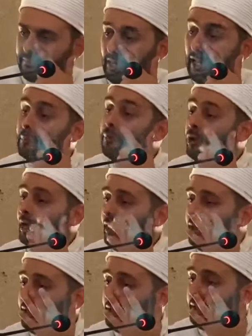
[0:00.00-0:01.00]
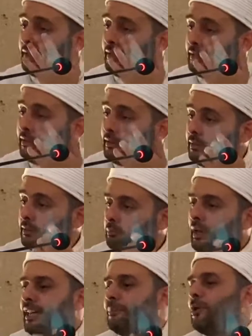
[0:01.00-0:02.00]
Hep böyle.
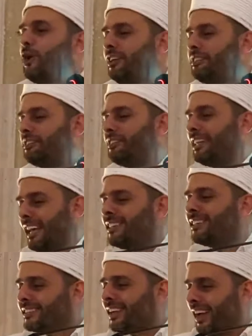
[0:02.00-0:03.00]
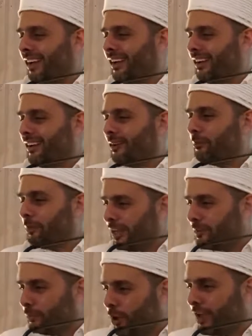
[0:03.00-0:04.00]
Benim böyle sizin değildir de
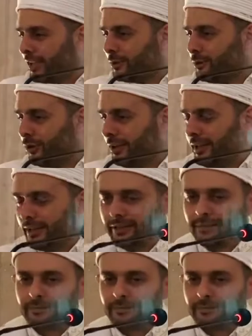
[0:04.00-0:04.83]
benim böyle gidiyor yani.